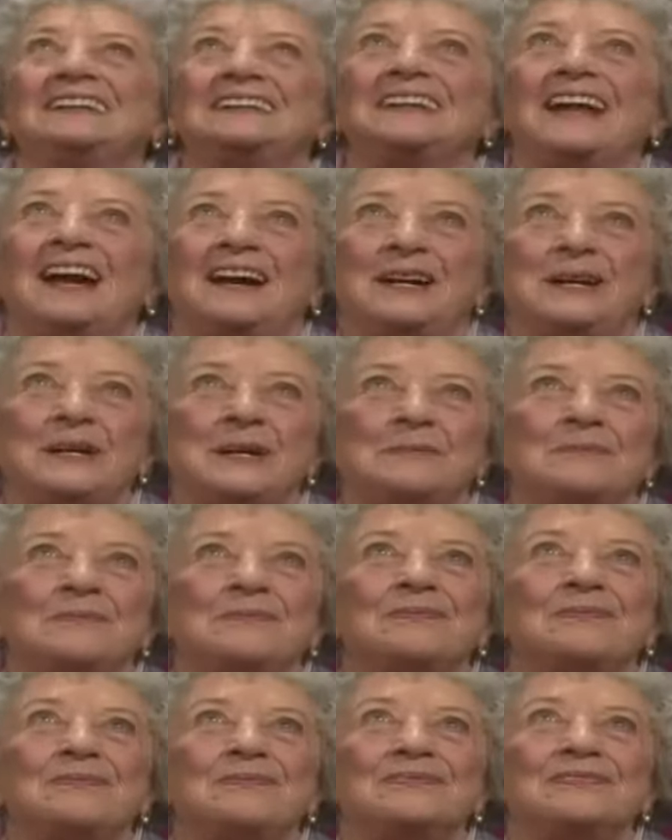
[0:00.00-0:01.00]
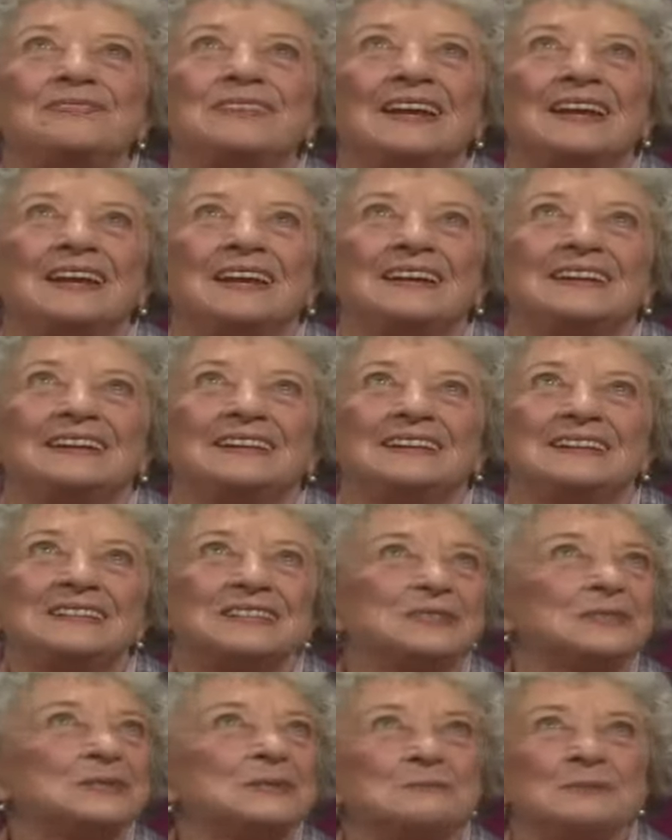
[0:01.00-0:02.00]
Ja,
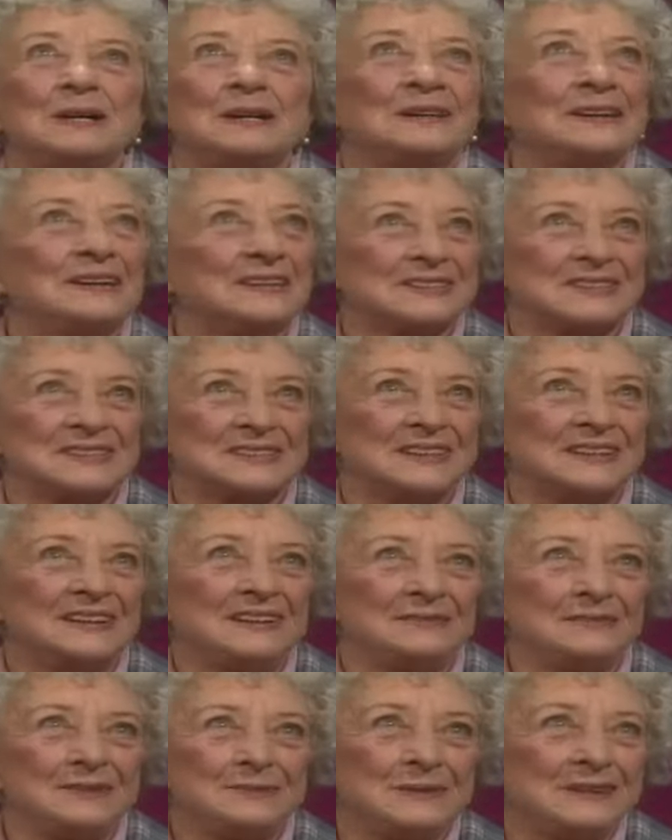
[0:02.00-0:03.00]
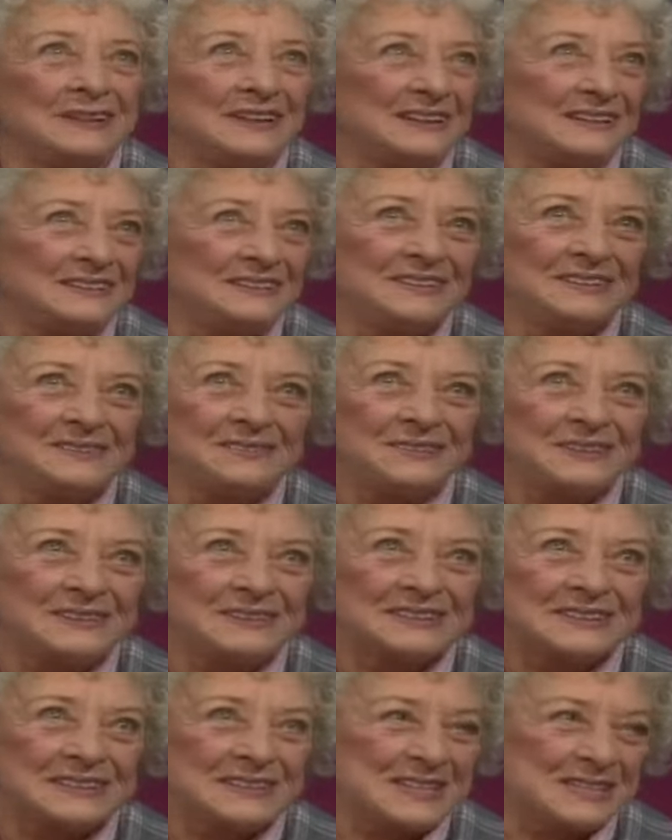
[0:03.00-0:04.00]
es ist immer ganz klar, wenn man älter wird,
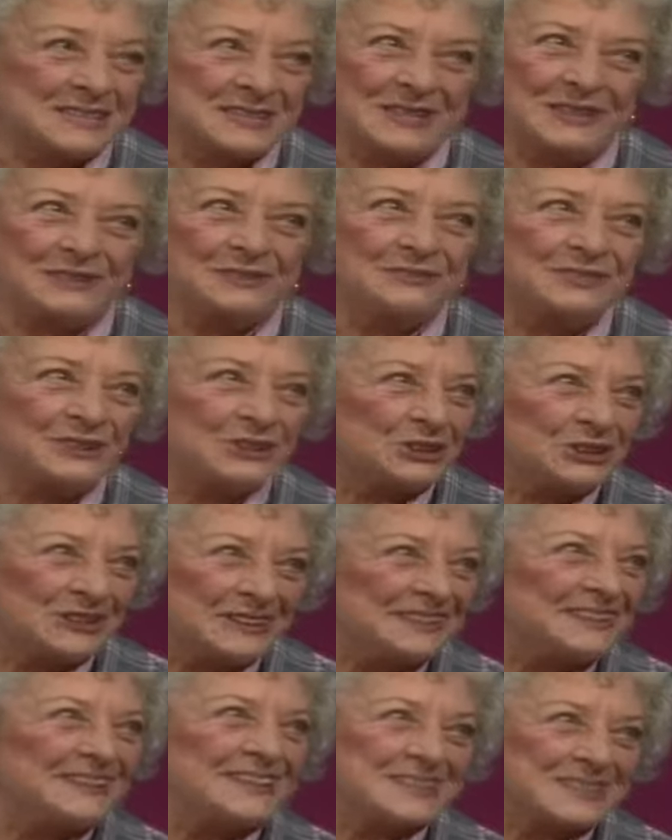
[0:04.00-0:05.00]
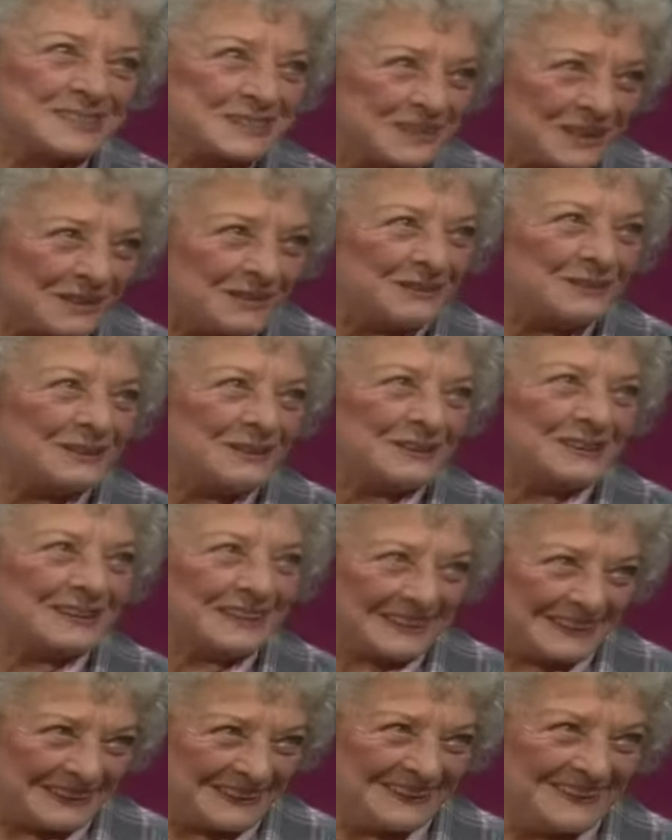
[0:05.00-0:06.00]
das lässt halt Verschiedenes nach,
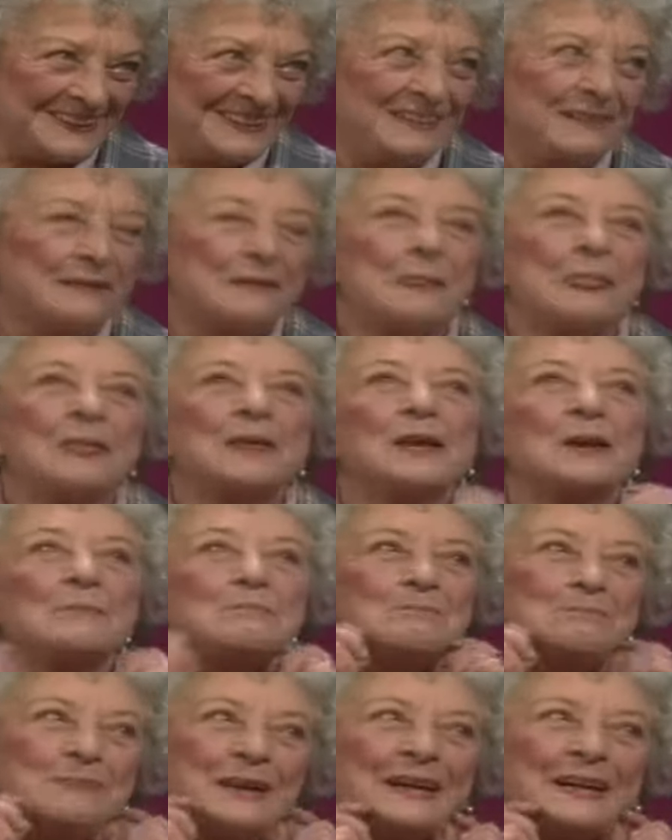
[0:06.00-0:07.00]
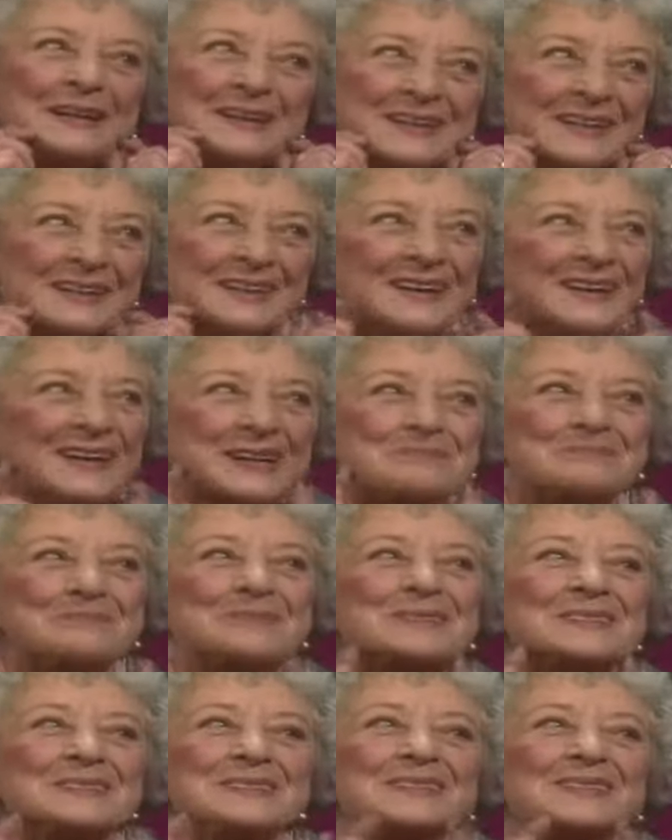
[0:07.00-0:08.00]
gell? Ich habe Deckle gehabt,
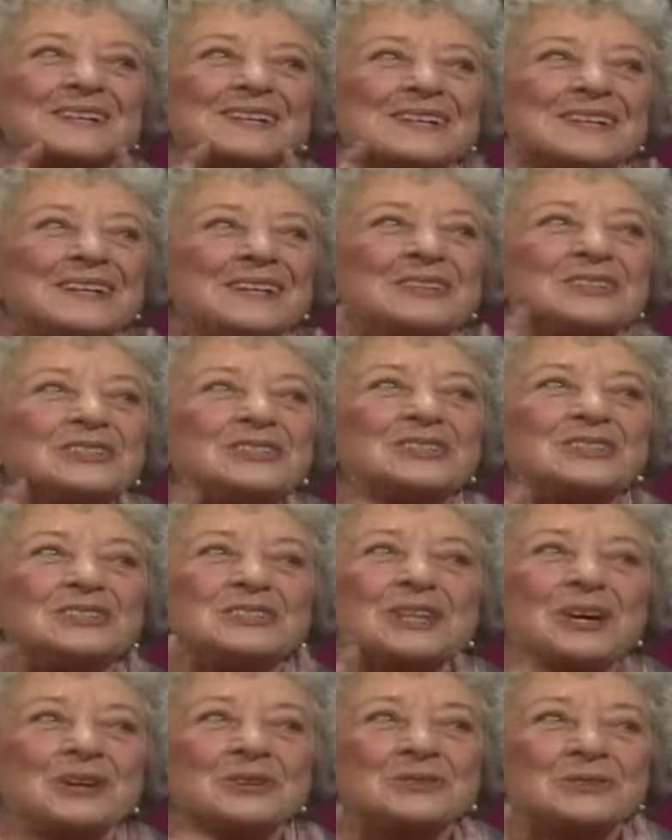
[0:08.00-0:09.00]
die sind da